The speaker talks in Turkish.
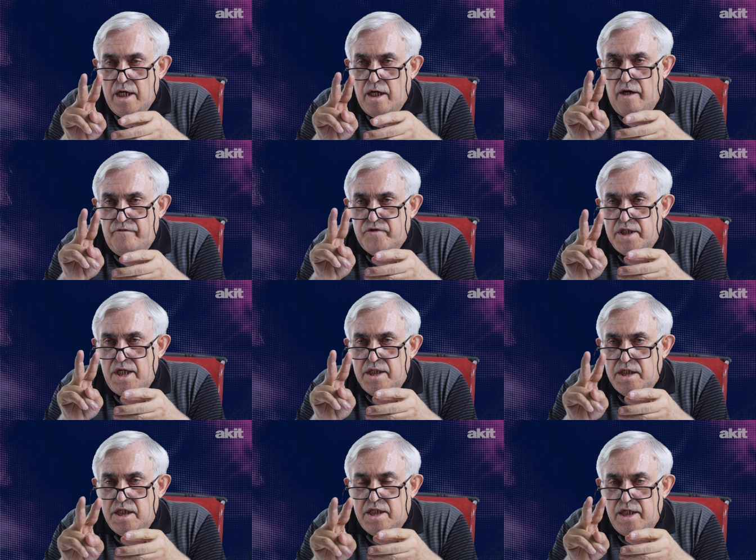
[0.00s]
Haftada
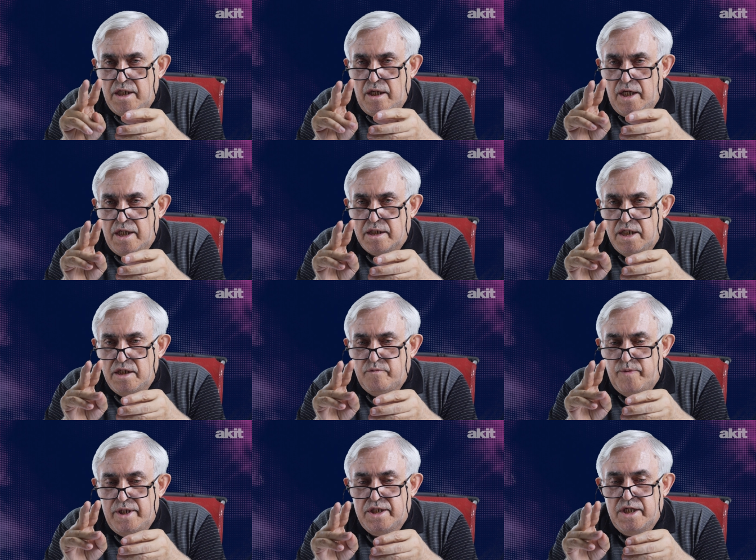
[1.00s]
iki kere herkes
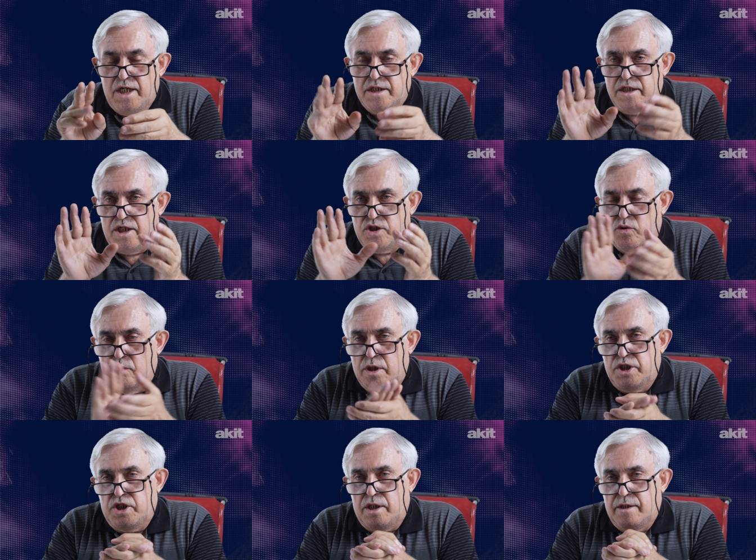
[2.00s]
PCR testi
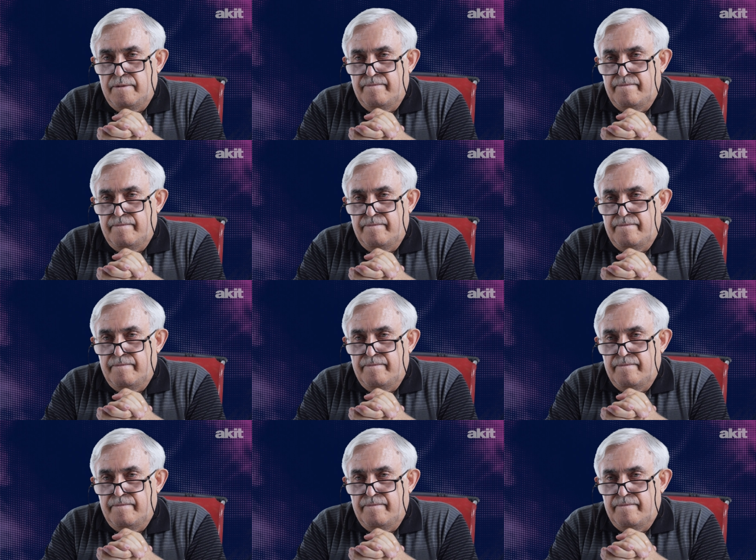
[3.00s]
olacak.